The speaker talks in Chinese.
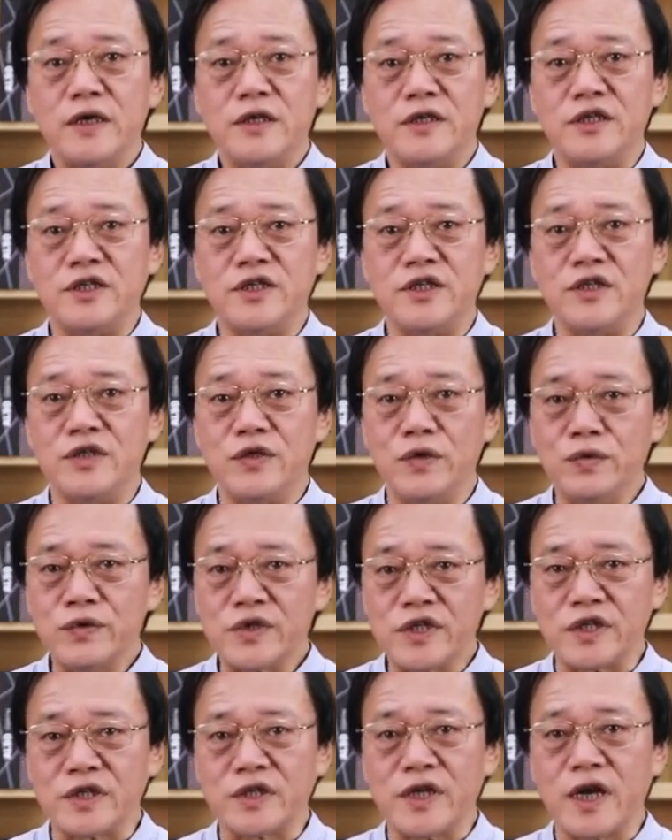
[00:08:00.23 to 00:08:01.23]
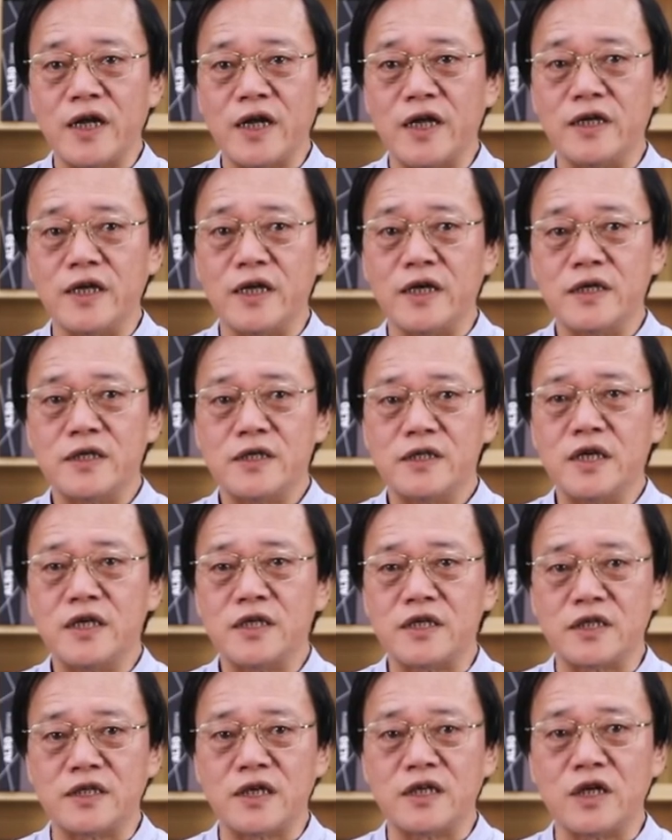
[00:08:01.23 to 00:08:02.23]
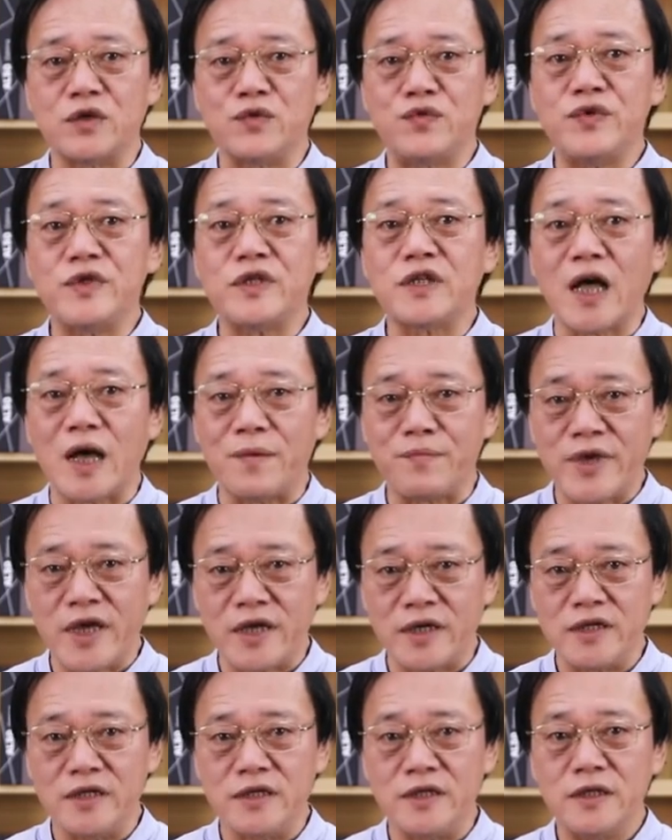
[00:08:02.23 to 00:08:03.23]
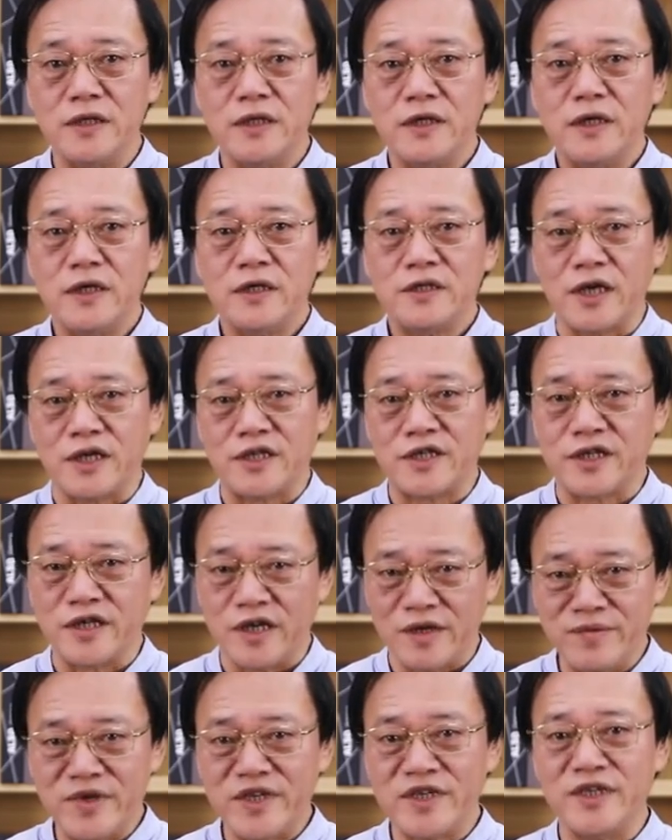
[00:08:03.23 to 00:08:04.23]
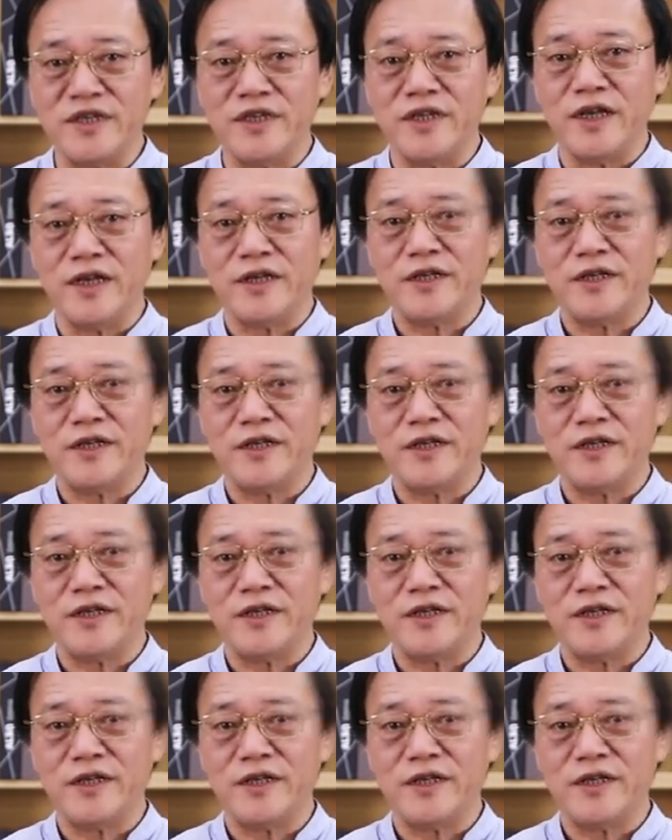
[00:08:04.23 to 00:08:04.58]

以及由此来的认识上的巨大便利，才是革命性的。